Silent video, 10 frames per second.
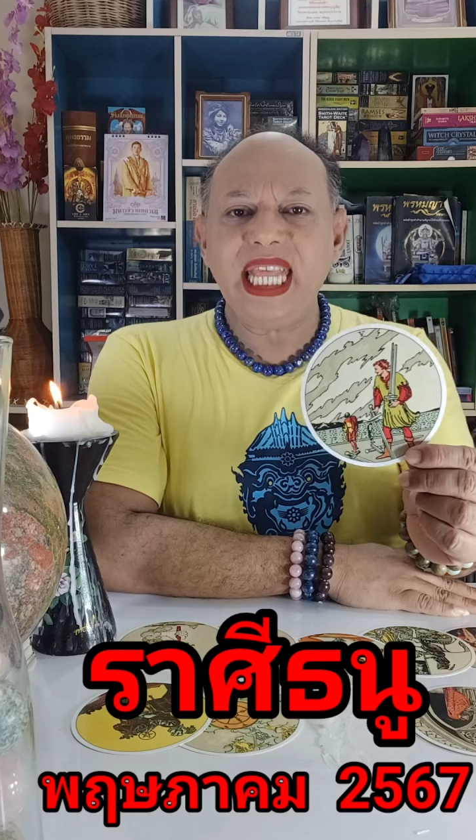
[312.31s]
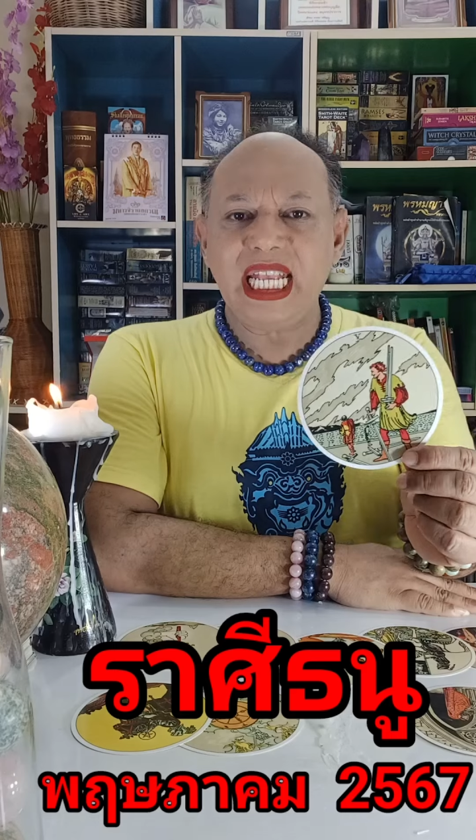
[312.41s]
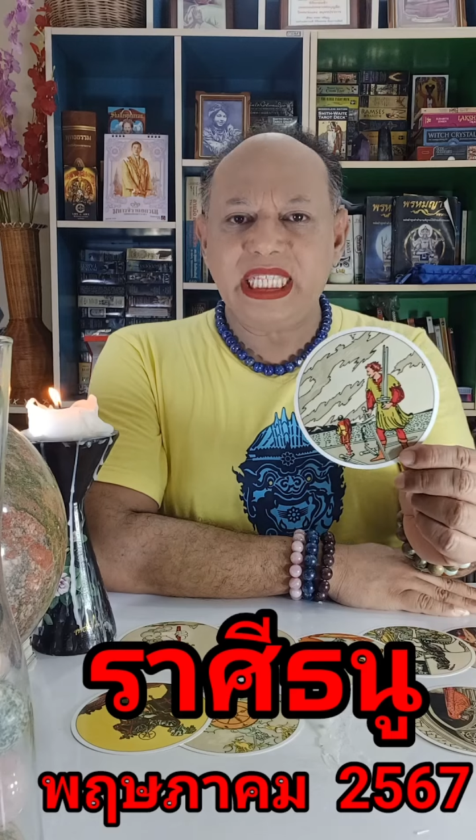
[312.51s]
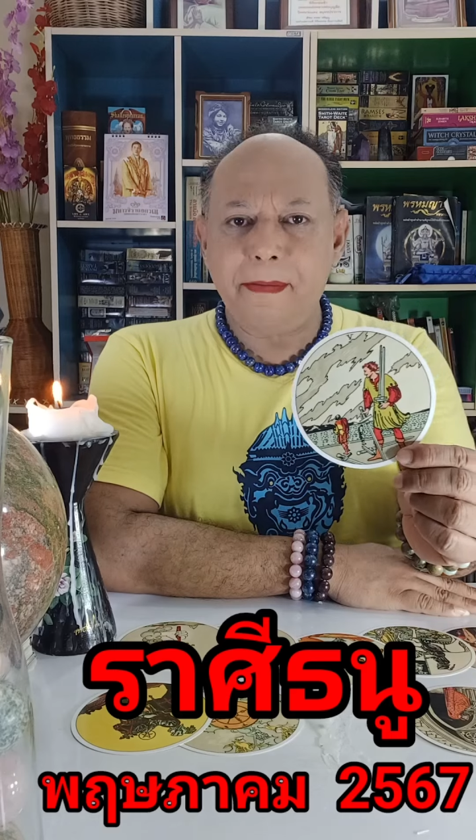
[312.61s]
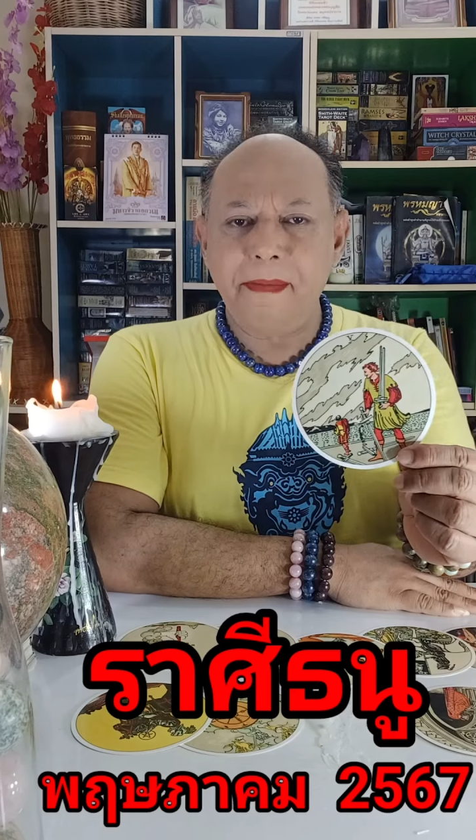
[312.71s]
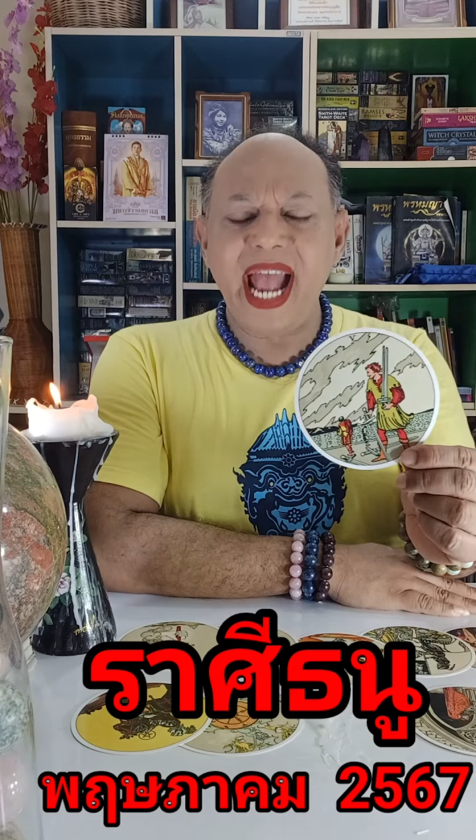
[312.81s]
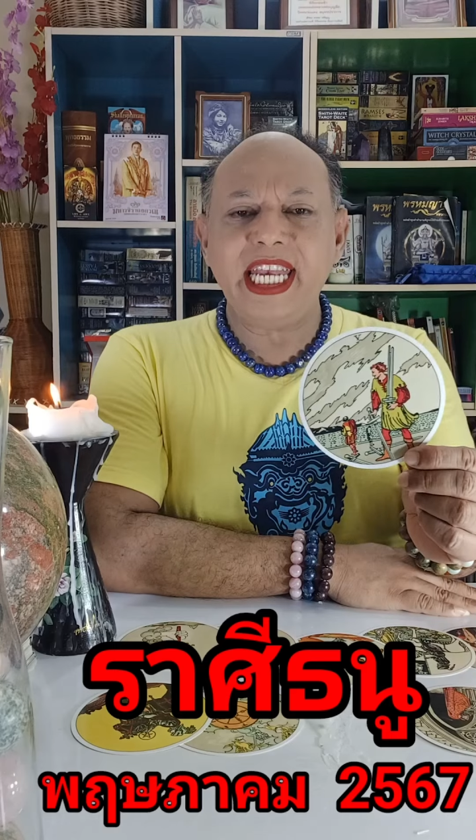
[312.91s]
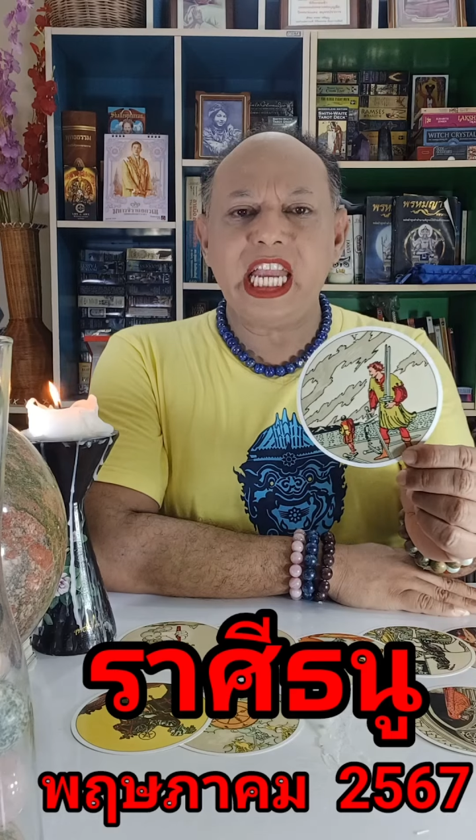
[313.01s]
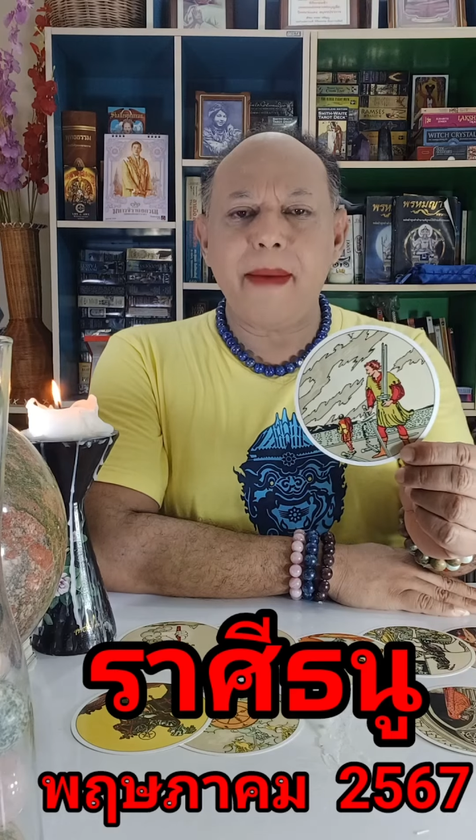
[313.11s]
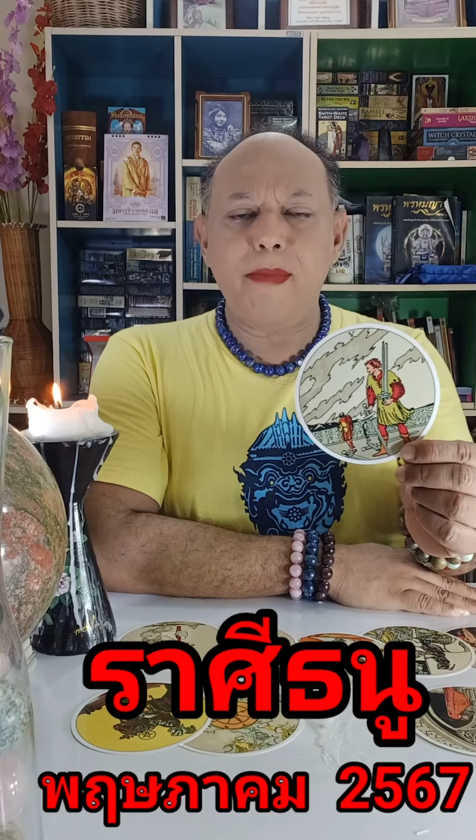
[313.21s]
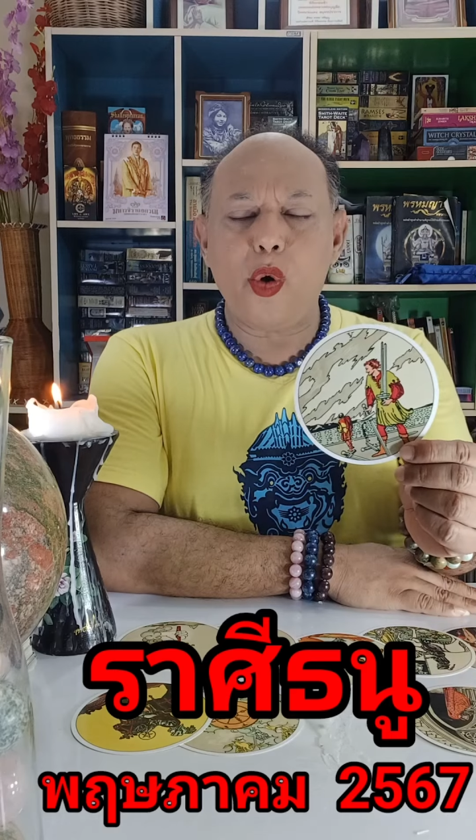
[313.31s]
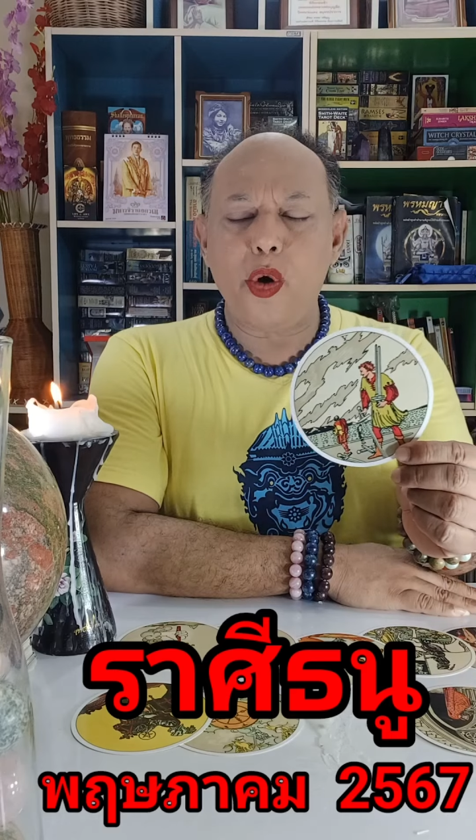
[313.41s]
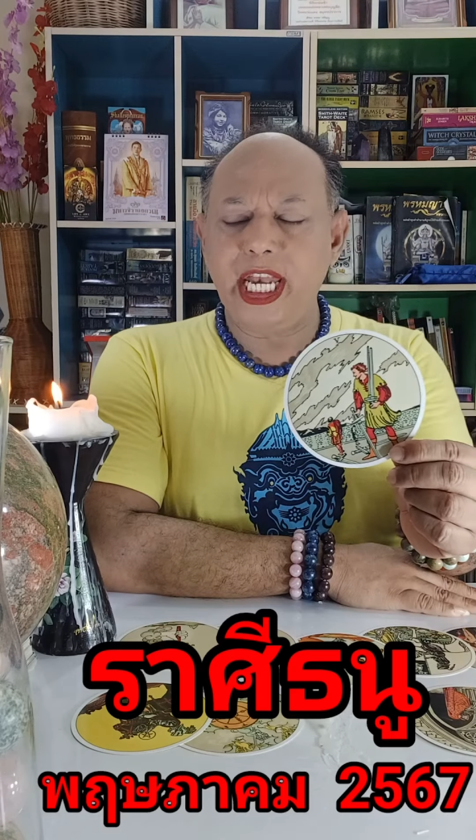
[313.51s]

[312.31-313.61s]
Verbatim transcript: ฏิสัมพันธ์กับบุคค